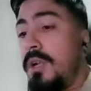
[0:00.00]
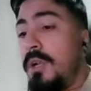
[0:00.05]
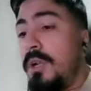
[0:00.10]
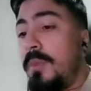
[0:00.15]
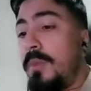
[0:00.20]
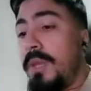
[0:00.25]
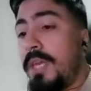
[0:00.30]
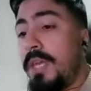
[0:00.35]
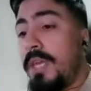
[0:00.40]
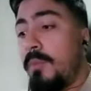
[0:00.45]

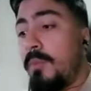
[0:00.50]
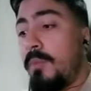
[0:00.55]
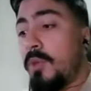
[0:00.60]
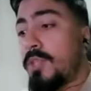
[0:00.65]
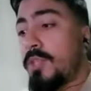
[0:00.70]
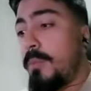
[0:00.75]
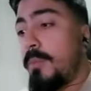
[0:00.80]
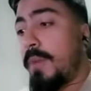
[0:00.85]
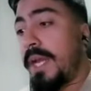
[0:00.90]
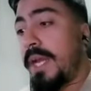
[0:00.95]
y ambos
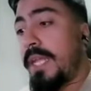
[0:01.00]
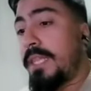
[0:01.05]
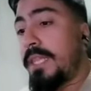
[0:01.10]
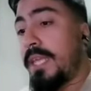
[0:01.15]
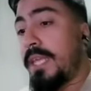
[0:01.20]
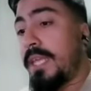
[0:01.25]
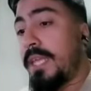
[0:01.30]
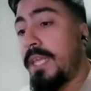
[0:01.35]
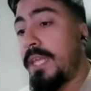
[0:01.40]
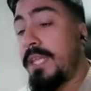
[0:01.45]
se paran
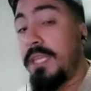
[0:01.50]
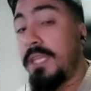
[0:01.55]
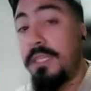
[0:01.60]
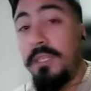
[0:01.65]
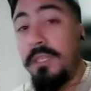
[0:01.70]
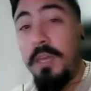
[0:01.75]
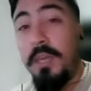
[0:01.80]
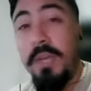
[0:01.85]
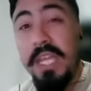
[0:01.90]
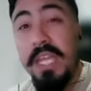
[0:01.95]
desde
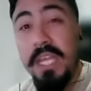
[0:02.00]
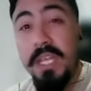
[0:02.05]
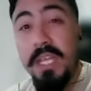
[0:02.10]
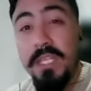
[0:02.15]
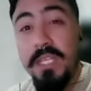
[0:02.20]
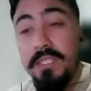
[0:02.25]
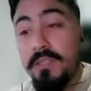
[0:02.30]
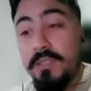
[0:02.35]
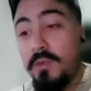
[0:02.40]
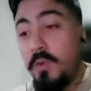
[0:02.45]
distintas
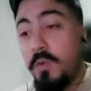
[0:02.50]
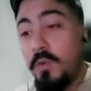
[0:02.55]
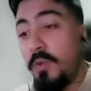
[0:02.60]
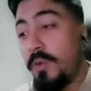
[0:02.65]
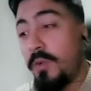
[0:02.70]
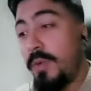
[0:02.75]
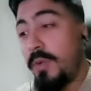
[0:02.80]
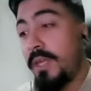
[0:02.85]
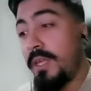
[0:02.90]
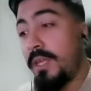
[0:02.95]
veredas, uno
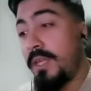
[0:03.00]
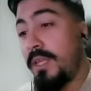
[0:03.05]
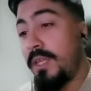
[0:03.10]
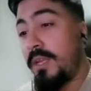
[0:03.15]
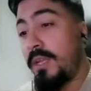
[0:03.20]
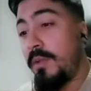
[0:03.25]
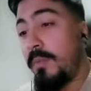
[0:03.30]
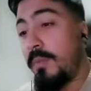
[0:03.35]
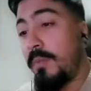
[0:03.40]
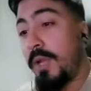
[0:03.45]
más desde
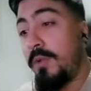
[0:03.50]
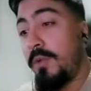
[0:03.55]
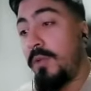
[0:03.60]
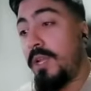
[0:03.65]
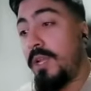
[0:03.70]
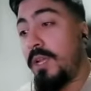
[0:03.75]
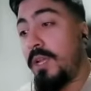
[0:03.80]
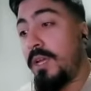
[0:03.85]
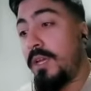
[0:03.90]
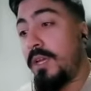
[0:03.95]
el plano de
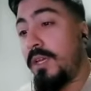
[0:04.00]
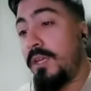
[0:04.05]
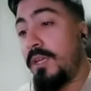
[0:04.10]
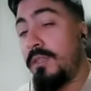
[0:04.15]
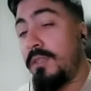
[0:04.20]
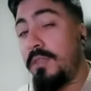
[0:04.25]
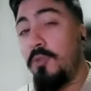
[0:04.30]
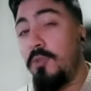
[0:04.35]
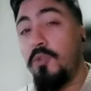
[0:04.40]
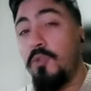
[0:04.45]
la
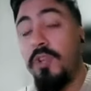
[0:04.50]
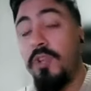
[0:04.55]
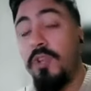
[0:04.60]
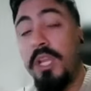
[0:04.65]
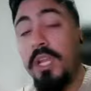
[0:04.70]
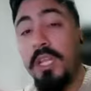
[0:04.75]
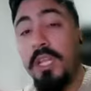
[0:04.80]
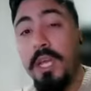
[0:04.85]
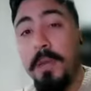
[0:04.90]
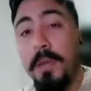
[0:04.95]

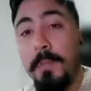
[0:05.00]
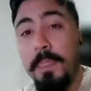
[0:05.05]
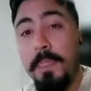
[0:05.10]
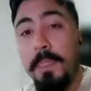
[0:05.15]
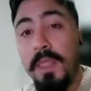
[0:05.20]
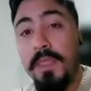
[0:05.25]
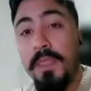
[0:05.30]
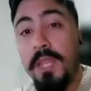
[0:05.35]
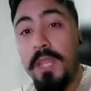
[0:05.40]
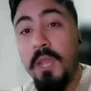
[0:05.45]
institucionalidad,
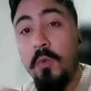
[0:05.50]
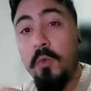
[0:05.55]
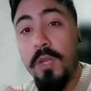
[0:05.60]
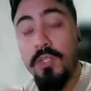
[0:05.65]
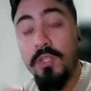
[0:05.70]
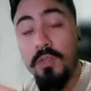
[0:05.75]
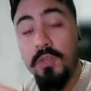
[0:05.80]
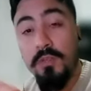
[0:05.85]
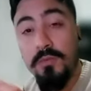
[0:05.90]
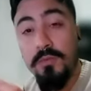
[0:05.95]
de la
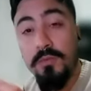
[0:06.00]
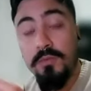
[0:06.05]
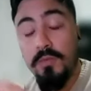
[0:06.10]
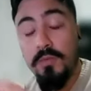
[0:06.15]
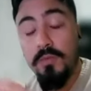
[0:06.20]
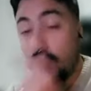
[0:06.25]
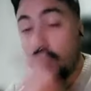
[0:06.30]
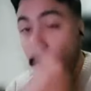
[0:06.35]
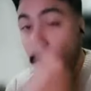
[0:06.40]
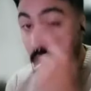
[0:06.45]
educación,
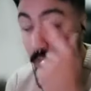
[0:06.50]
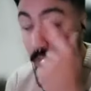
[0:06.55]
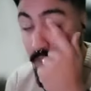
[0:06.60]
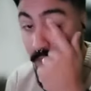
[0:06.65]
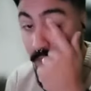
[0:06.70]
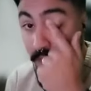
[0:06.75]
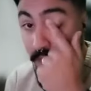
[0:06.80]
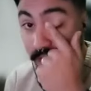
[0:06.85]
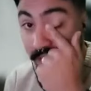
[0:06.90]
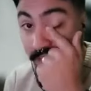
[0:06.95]
un rol
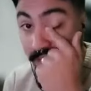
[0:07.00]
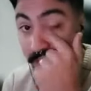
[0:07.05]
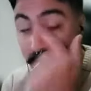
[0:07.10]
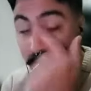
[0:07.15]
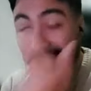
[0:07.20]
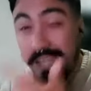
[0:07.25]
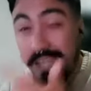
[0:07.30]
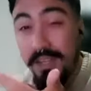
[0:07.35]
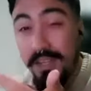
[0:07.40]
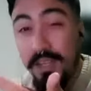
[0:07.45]
bastante
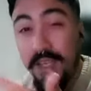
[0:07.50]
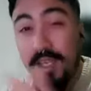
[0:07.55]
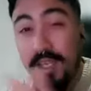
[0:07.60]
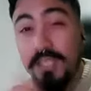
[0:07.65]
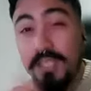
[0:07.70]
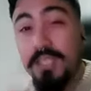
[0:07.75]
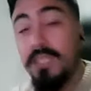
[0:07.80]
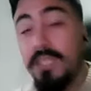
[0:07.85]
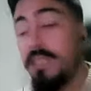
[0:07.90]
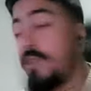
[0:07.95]
estatal en ese
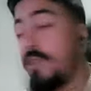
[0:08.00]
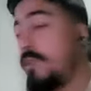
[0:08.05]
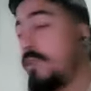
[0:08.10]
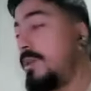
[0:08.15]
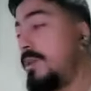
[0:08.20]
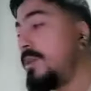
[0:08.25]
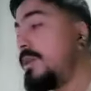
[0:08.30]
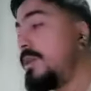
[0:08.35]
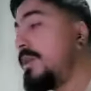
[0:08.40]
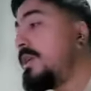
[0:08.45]
sentido,
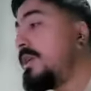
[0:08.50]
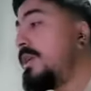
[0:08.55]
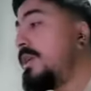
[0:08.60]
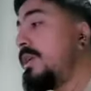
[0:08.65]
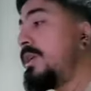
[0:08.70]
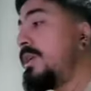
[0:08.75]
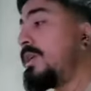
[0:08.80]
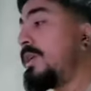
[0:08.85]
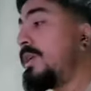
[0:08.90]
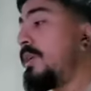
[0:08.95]

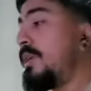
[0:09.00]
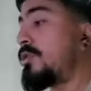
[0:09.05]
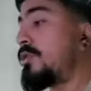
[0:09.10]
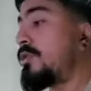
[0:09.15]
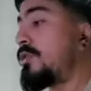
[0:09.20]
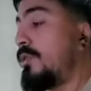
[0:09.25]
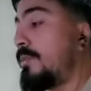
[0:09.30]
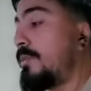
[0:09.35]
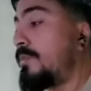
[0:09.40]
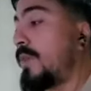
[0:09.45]
y el
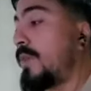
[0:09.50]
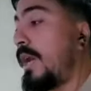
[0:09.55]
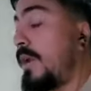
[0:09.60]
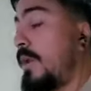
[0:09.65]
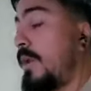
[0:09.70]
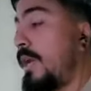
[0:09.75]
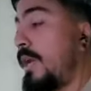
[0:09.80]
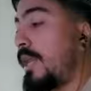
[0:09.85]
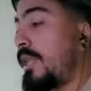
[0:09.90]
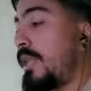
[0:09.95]
otro,
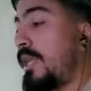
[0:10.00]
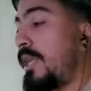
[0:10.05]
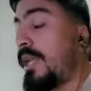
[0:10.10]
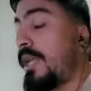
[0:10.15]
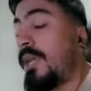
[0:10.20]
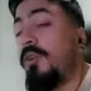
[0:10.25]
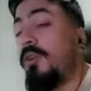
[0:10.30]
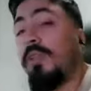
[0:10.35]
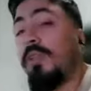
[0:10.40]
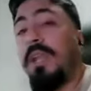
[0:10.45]
Alberdi, el
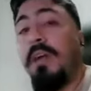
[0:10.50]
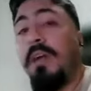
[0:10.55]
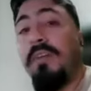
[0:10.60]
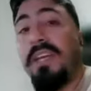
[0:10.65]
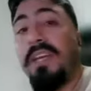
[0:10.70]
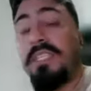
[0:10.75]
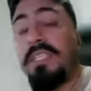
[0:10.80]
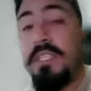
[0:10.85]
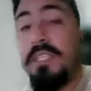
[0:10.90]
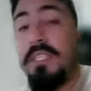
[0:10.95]
creador de las
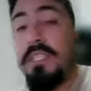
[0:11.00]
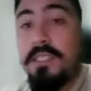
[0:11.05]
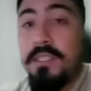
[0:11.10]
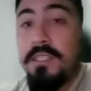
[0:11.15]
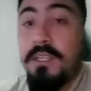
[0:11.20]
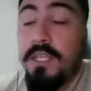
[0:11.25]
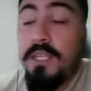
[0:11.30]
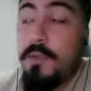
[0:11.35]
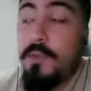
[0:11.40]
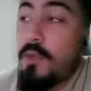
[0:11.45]
bases,
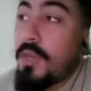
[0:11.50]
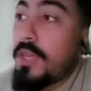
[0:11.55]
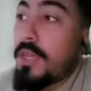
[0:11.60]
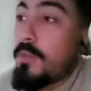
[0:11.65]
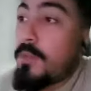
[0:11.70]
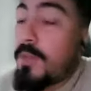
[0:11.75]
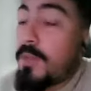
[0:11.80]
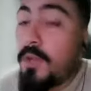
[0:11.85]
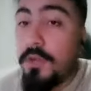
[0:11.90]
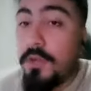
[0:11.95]
libro que
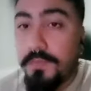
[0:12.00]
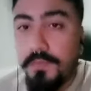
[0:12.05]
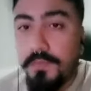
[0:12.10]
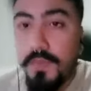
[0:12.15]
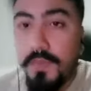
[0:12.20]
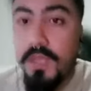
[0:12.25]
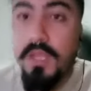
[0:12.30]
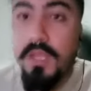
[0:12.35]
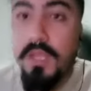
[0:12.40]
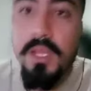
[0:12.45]
inspiró
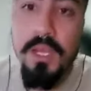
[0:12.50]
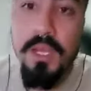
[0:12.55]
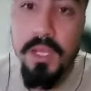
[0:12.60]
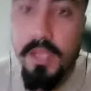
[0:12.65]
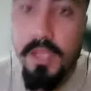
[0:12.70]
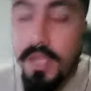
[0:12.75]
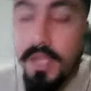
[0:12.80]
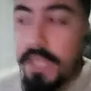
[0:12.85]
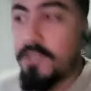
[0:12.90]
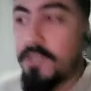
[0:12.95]
la
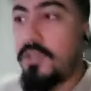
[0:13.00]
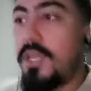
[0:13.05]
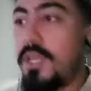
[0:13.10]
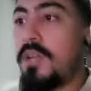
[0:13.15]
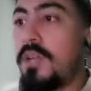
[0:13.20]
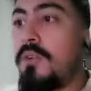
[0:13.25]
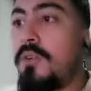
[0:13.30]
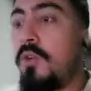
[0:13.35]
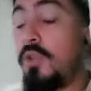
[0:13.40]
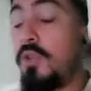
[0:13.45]
creación de
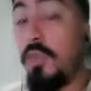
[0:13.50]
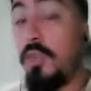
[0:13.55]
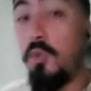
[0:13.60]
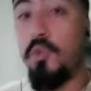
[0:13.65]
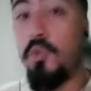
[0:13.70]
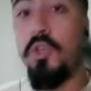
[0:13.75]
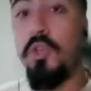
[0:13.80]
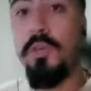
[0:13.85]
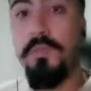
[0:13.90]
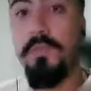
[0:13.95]
la
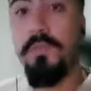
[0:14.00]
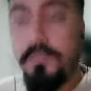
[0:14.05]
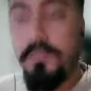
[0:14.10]
Constitución